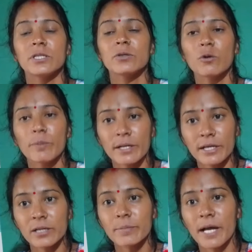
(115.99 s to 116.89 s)
जिनको
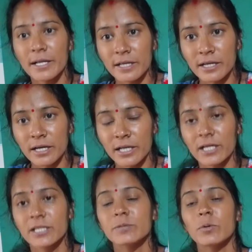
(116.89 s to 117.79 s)
मैंने रिप्लाई दे रखा
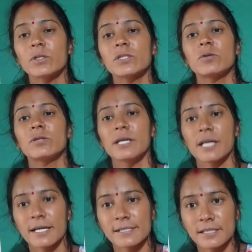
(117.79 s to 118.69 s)
था रिस्पॉन्स तो
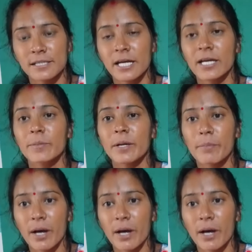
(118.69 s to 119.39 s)
देना ही चाहिए चाहे अपना